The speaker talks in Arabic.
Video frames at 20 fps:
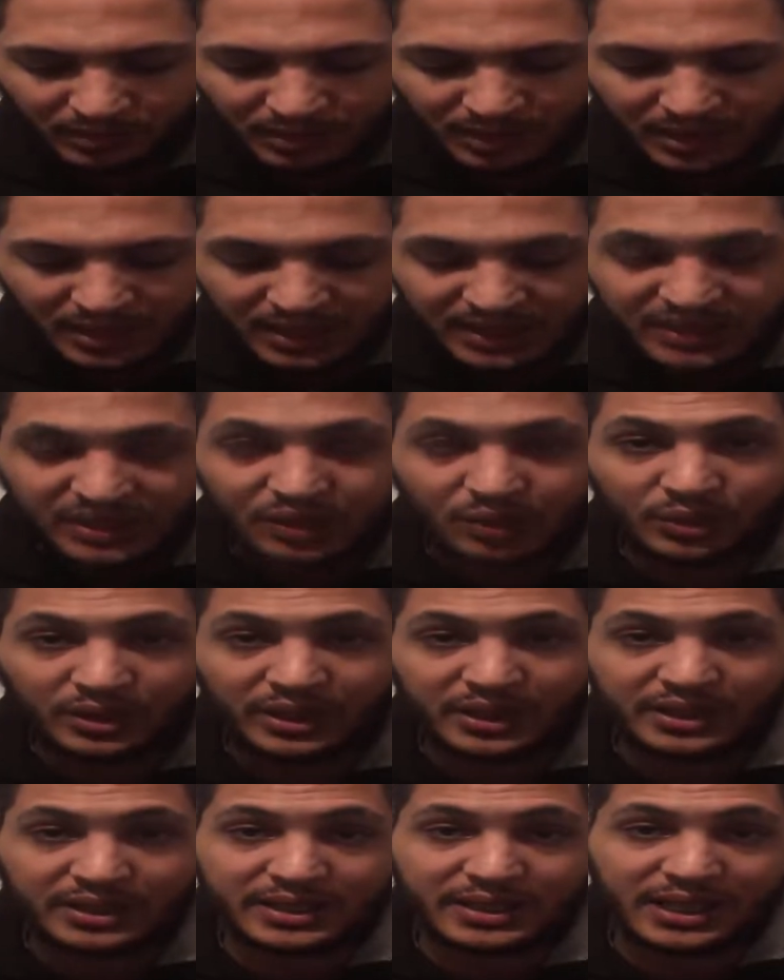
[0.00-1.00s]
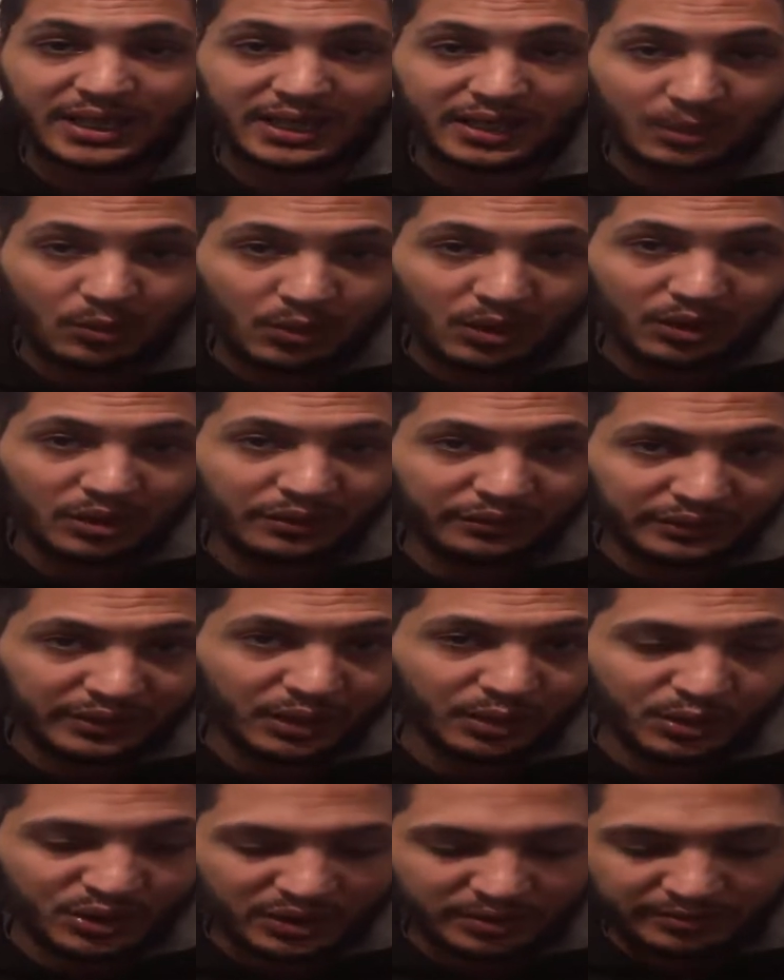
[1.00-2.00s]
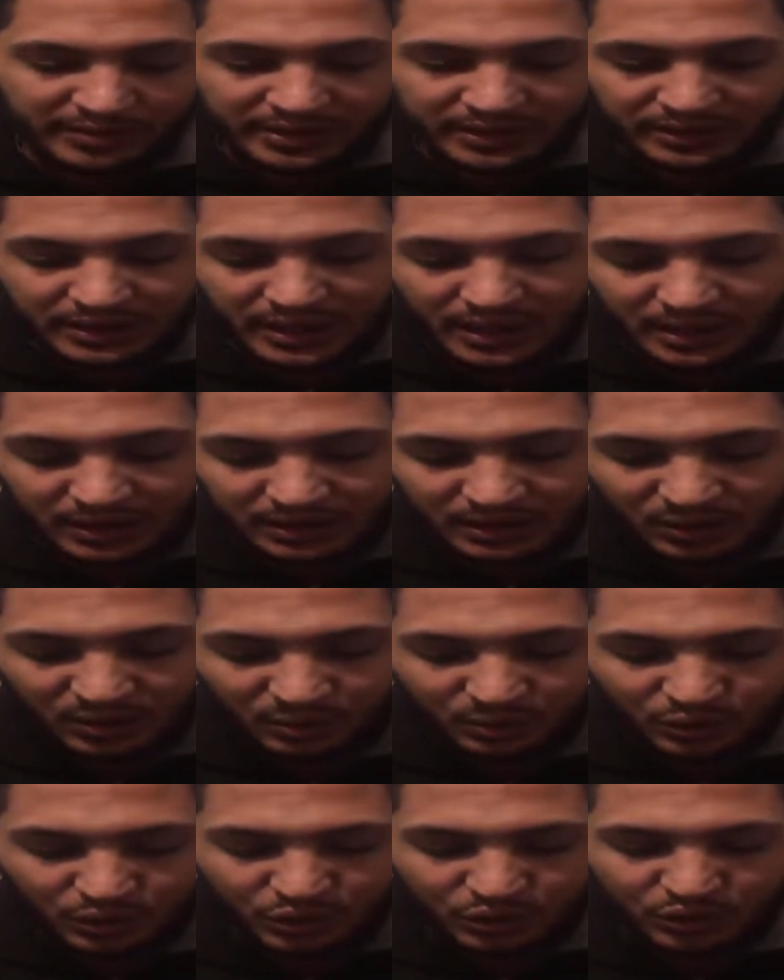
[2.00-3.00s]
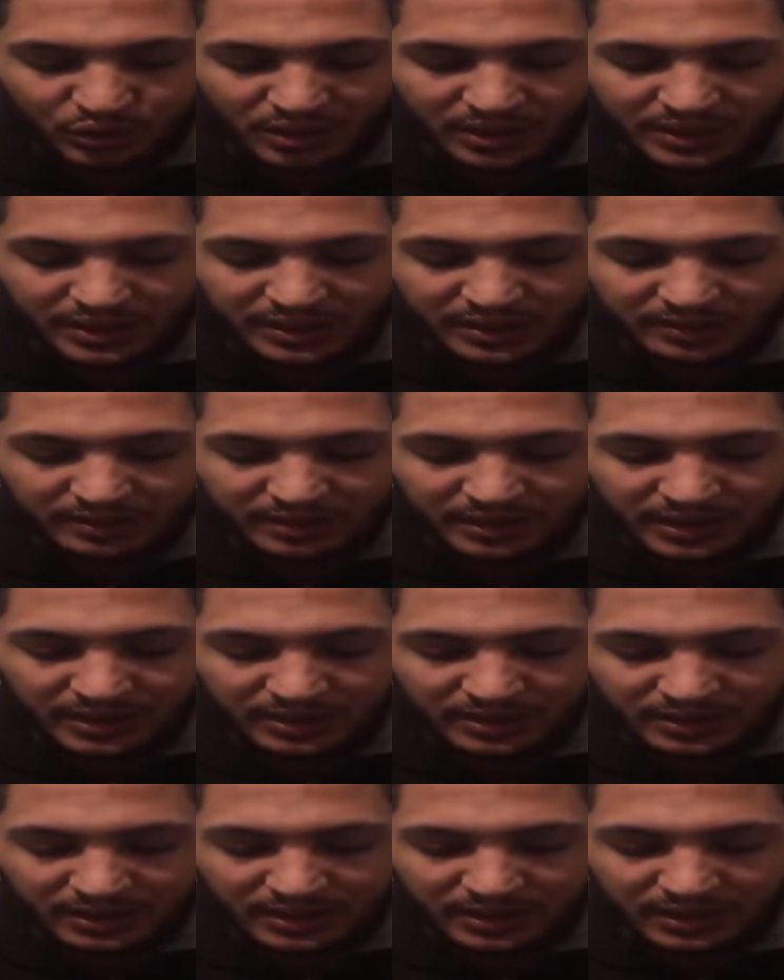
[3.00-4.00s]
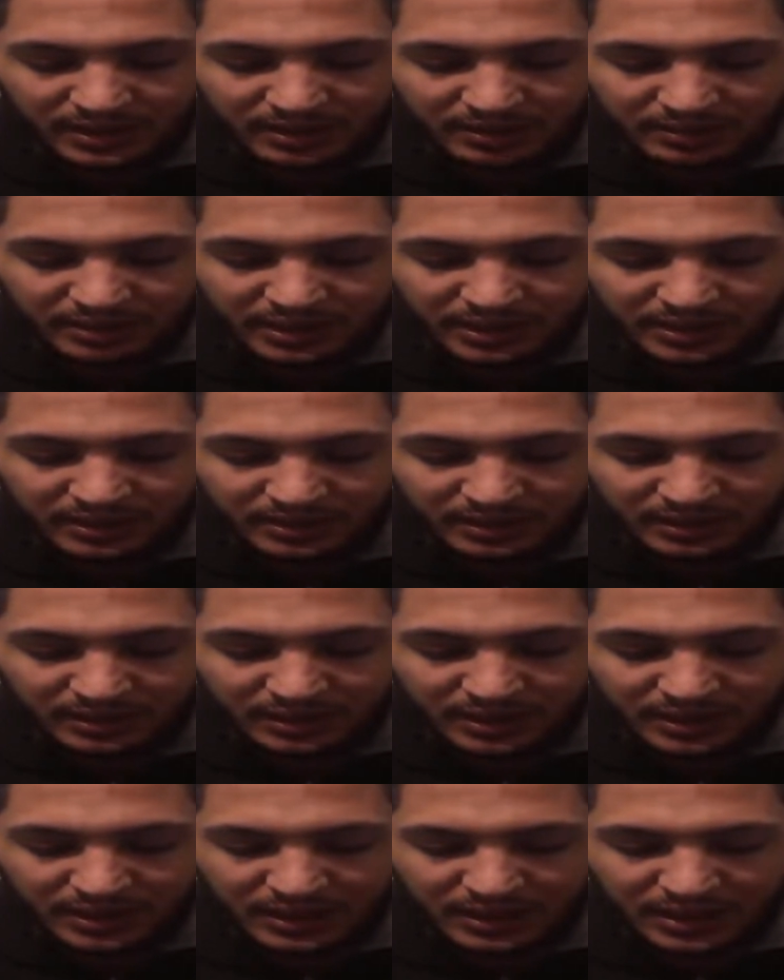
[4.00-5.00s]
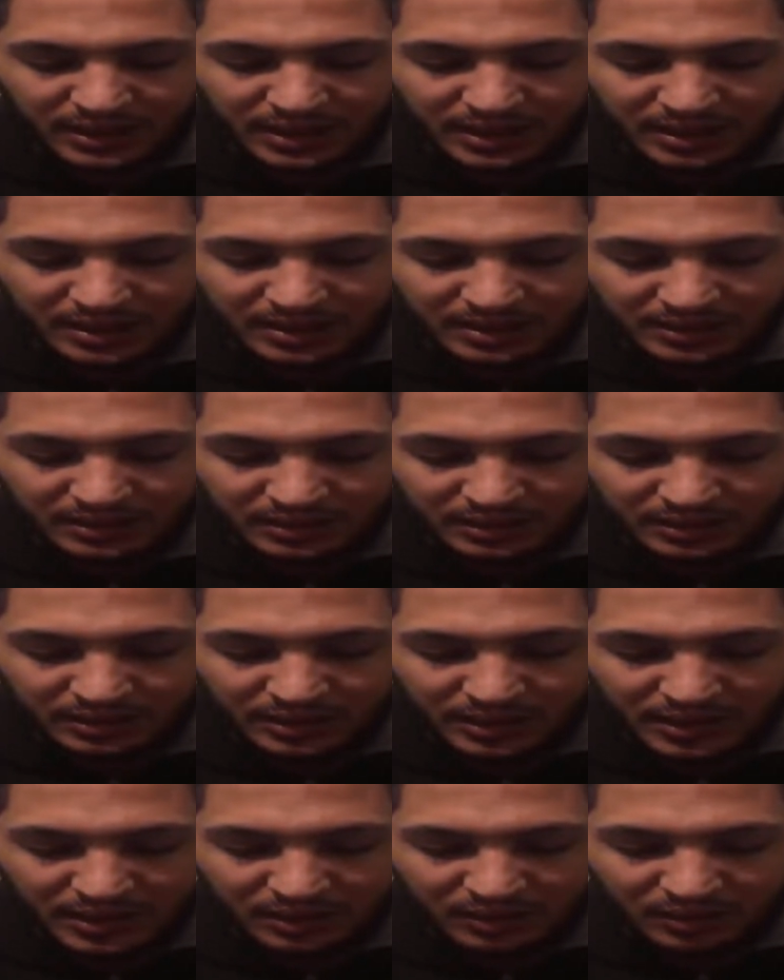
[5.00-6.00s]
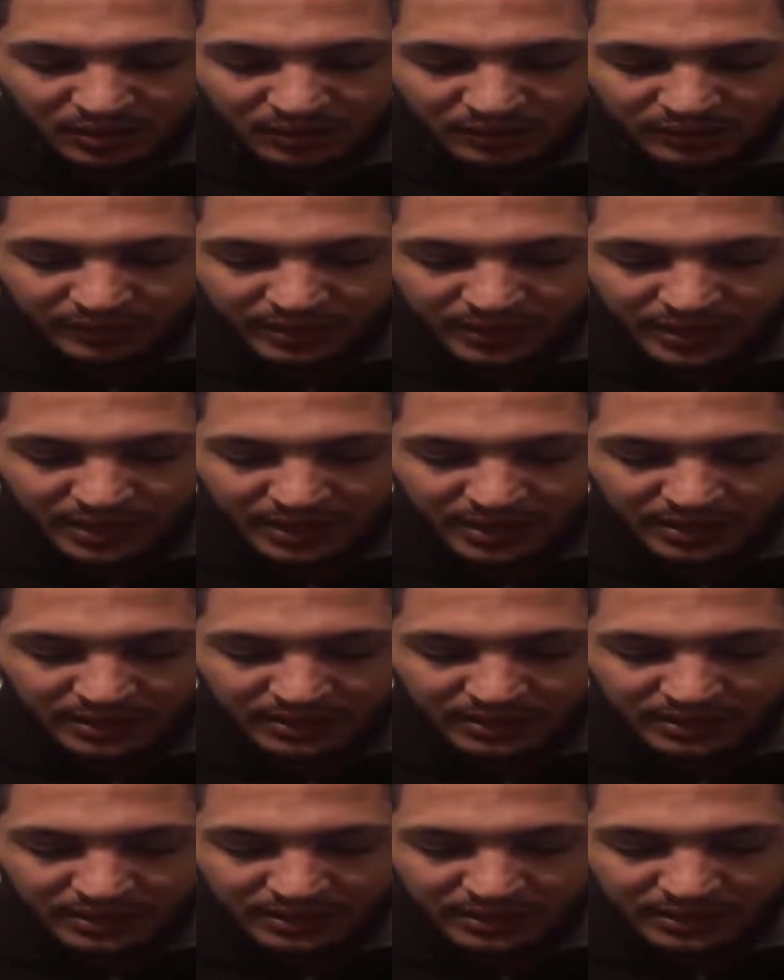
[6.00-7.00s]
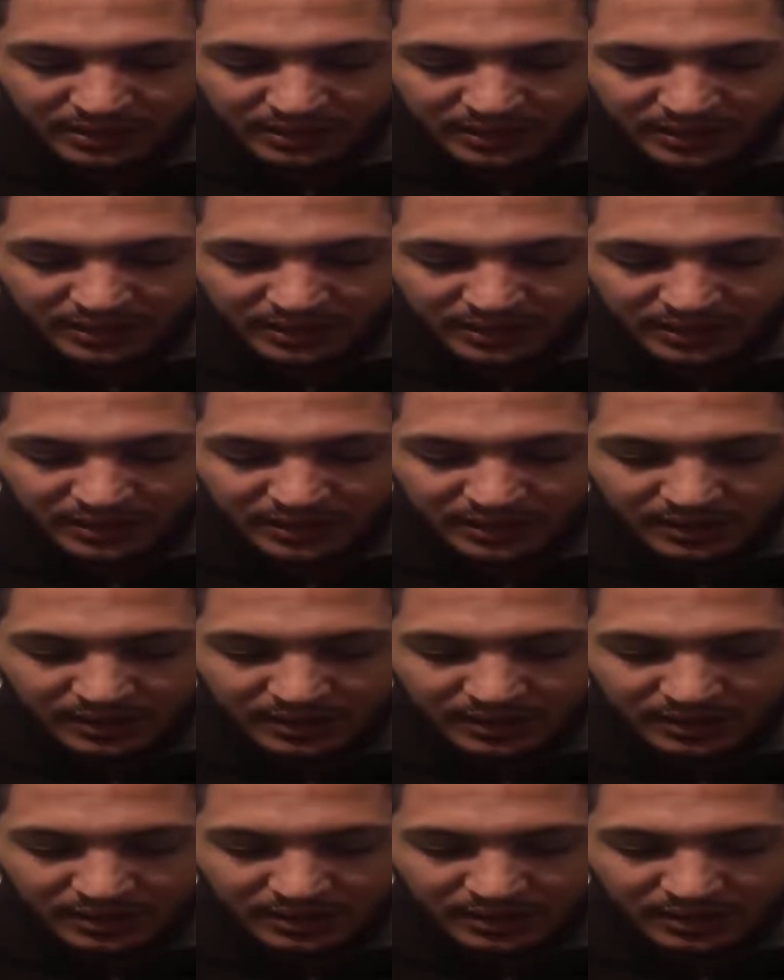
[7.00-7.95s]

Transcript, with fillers: خلاص طوينا الصحراء وقفتها وجمدتها تو بخشوا على الانيميت الانيميت اللي هي حركوا فيها ال...